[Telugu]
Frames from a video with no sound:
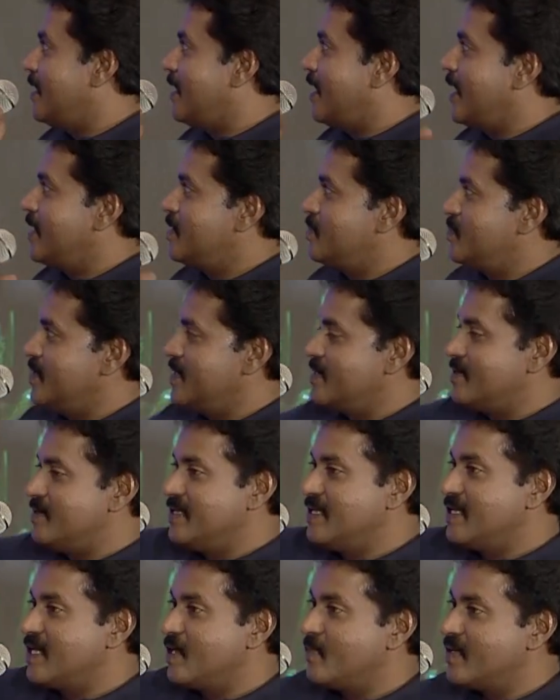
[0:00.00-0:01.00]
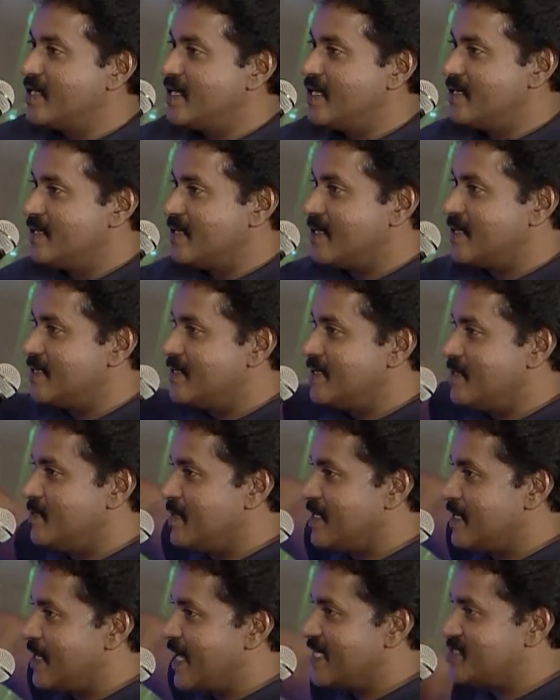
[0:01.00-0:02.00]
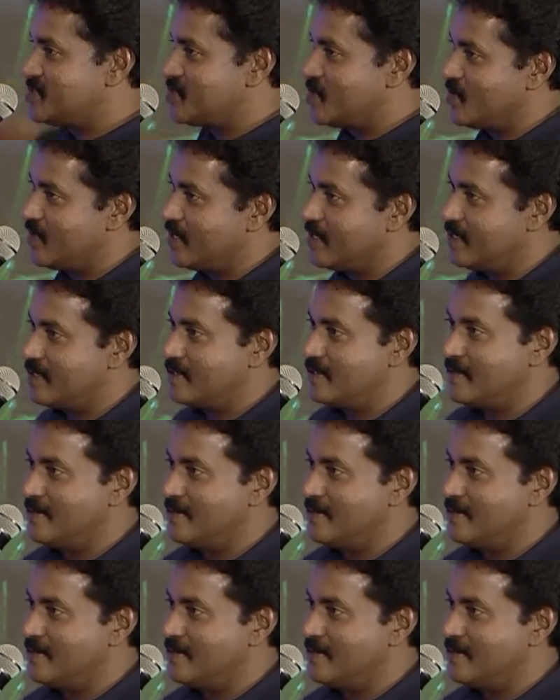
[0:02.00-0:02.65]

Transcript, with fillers: ఆయన పేరు డి రామానాయుడు గారు అండి ఈయన పేరు నాగేశ్వరరావు గారు